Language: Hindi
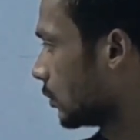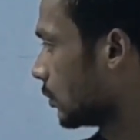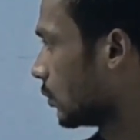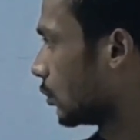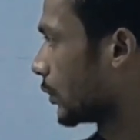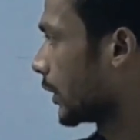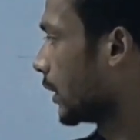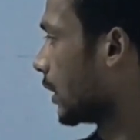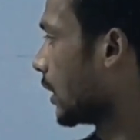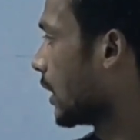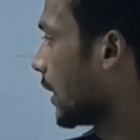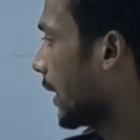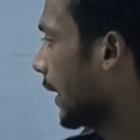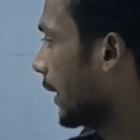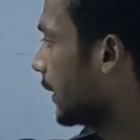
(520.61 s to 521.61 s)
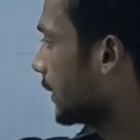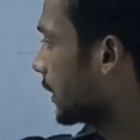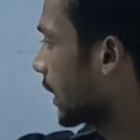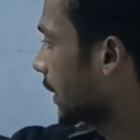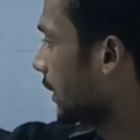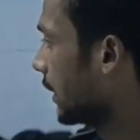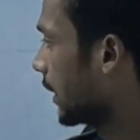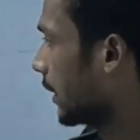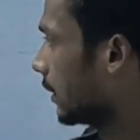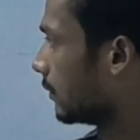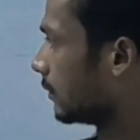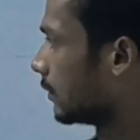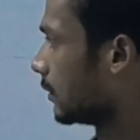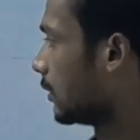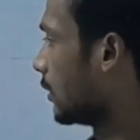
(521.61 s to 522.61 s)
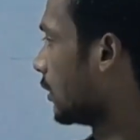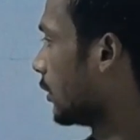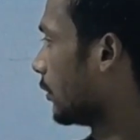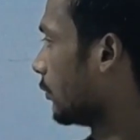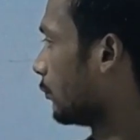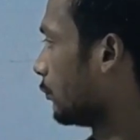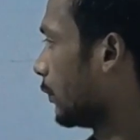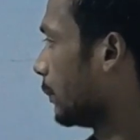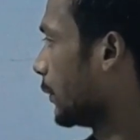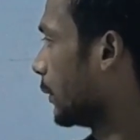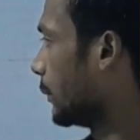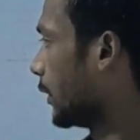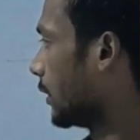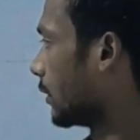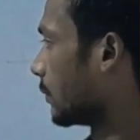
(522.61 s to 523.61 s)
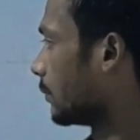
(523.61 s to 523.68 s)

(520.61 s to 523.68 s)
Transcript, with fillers: ओके हाइट कितना दिया है 50 मीटर